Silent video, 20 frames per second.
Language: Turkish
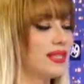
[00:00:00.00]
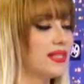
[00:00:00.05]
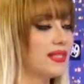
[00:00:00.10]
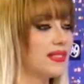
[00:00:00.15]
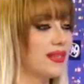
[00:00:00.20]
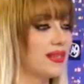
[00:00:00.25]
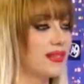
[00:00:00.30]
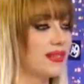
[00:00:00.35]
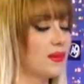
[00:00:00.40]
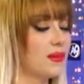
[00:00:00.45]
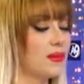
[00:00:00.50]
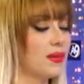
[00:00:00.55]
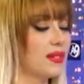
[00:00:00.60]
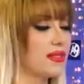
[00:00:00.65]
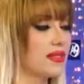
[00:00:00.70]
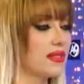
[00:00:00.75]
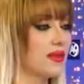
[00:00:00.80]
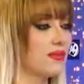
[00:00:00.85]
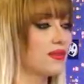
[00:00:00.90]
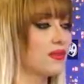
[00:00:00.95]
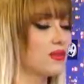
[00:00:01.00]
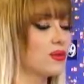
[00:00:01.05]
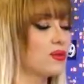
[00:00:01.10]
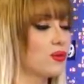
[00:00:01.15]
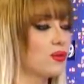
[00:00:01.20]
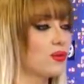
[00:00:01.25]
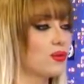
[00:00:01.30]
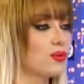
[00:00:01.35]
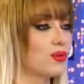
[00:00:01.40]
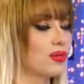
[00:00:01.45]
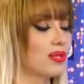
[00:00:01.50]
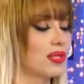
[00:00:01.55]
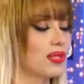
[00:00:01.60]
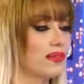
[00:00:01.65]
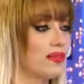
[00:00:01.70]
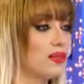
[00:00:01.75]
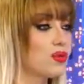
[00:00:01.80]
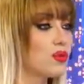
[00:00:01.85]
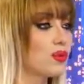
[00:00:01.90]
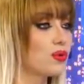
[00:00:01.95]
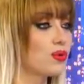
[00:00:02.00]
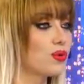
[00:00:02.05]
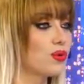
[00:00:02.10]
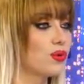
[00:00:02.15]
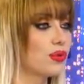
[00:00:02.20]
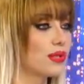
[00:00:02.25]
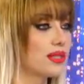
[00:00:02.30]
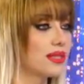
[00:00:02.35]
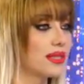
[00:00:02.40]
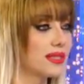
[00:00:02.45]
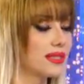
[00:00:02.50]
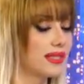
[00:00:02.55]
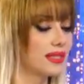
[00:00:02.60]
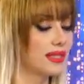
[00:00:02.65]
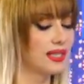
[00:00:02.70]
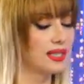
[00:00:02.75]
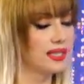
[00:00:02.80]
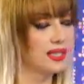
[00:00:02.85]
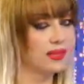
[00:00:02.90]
Saklama masrafları çok yüksek ve çok çok riskli.